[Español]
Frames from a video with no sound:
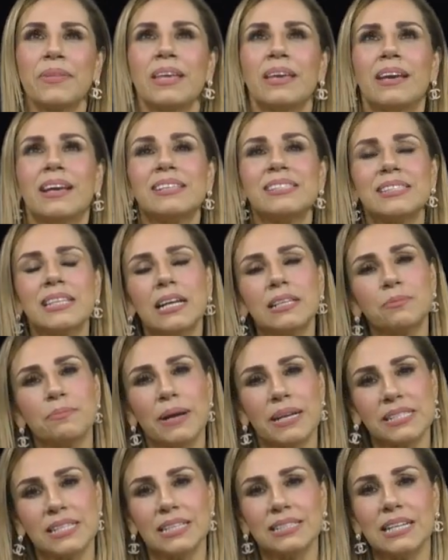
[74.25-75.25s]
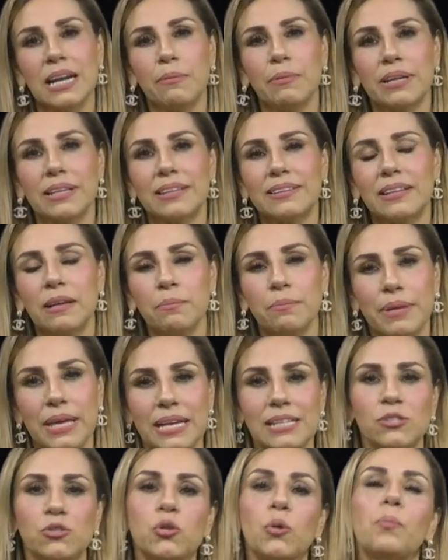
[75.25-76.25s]
Estas bases, la verdad,
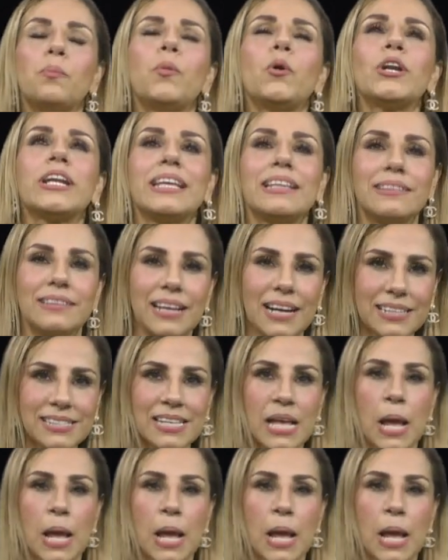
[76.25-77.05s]
también son bonitas,